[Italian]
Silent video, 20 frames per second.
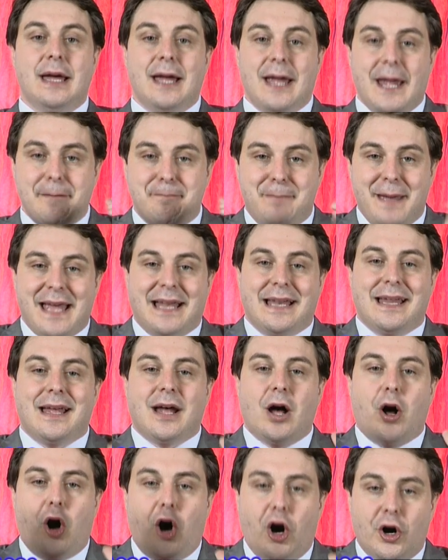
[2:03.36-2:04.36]

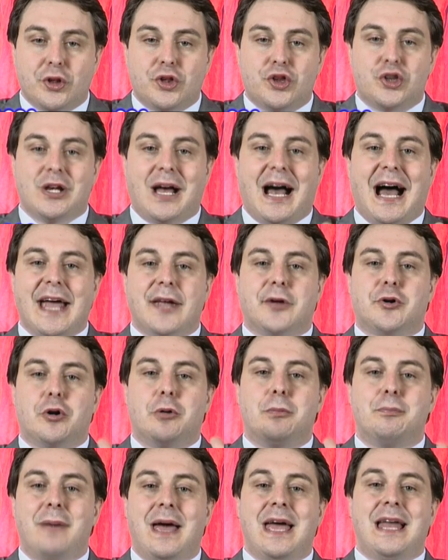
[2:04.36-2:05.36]
Ebbene, oggi hai
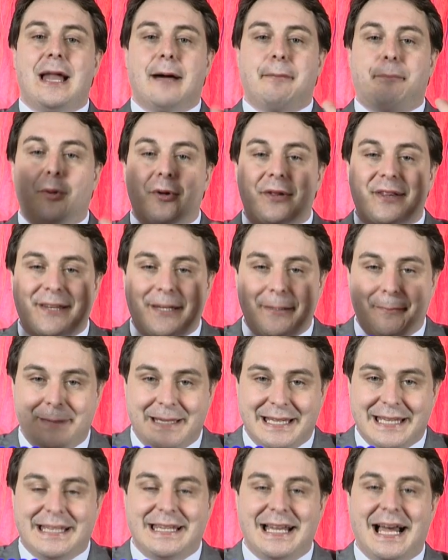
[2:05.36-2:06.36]
con me la
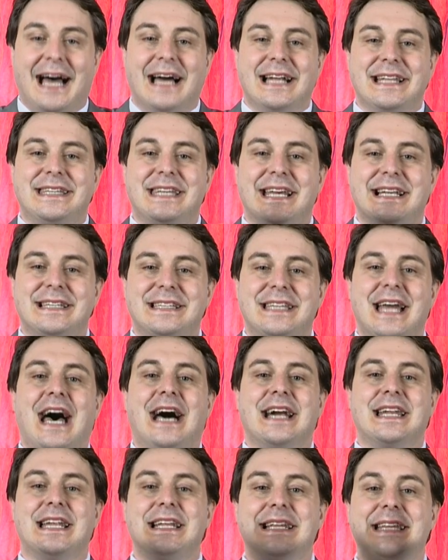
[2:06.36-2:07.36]
possibilità di
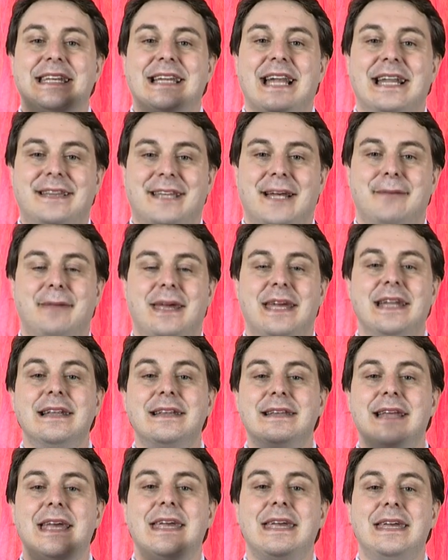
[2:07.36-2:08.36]
andare
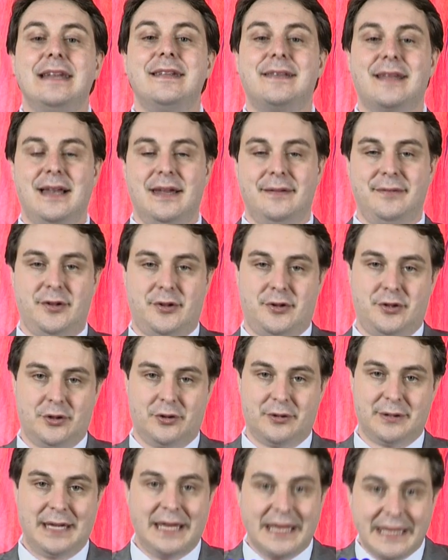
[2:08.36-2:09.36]
direttamente in
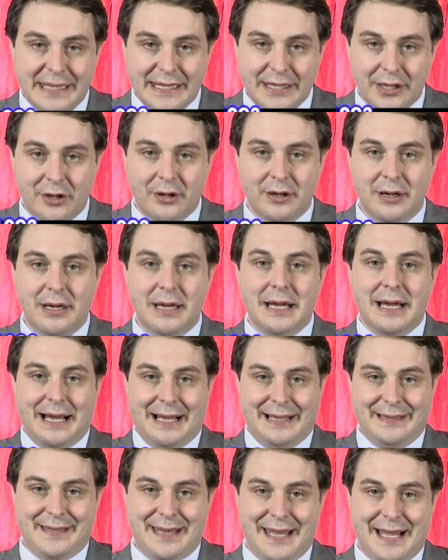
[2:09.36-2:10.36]
televisione. Io,
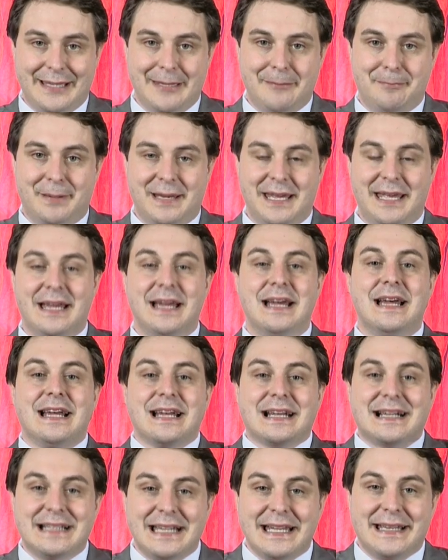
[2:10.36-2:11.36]
Andrea Di Pre,
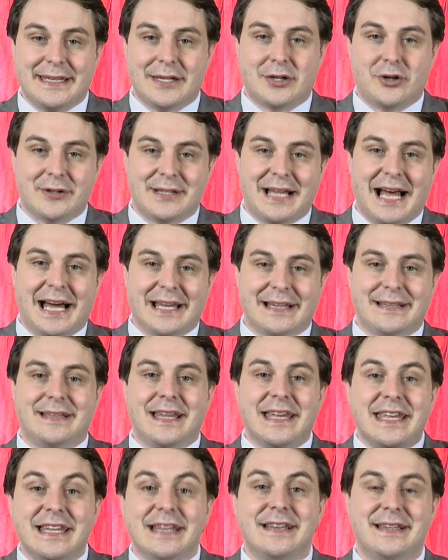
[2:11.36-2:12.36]
critico d'arte
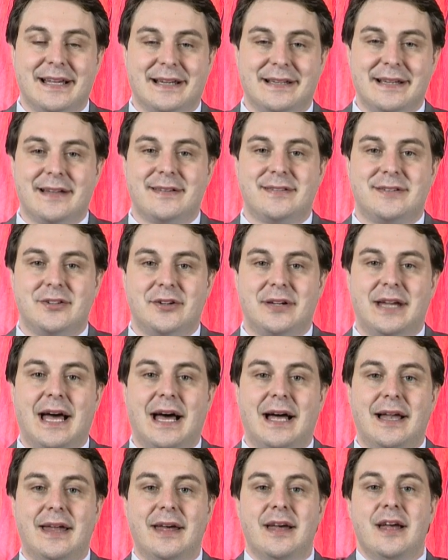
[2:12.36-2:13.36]

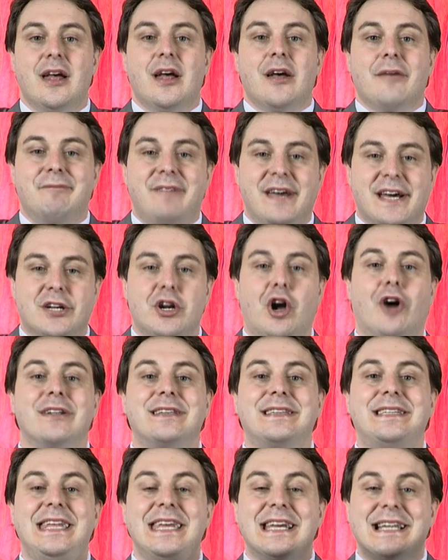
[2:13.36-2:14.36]
internazionale,
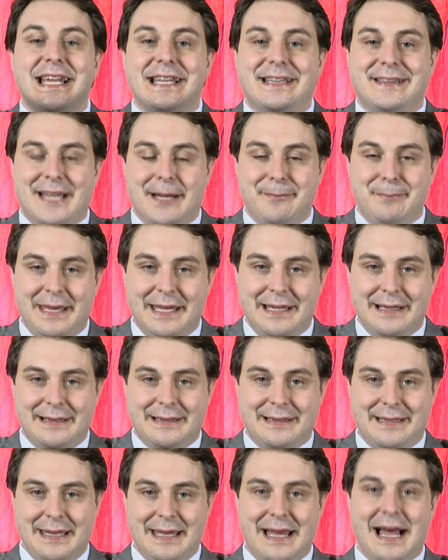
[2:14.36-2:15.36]
verrò
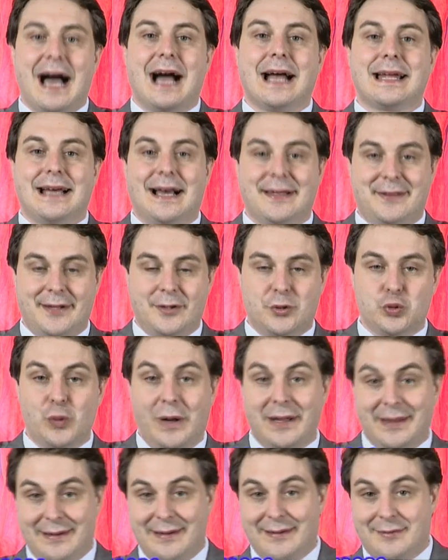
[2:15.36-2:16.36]
direttamente a casa
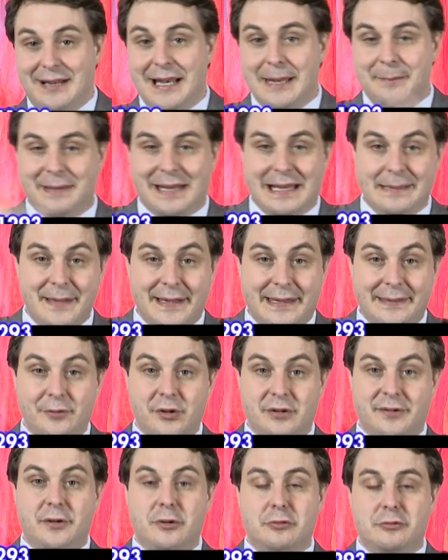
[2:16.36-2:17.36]
tua, internazionale perché le mie tv
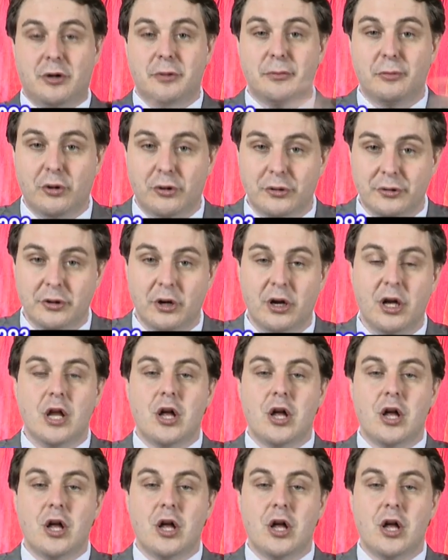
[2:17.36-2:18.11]
sono in tutto il mondo,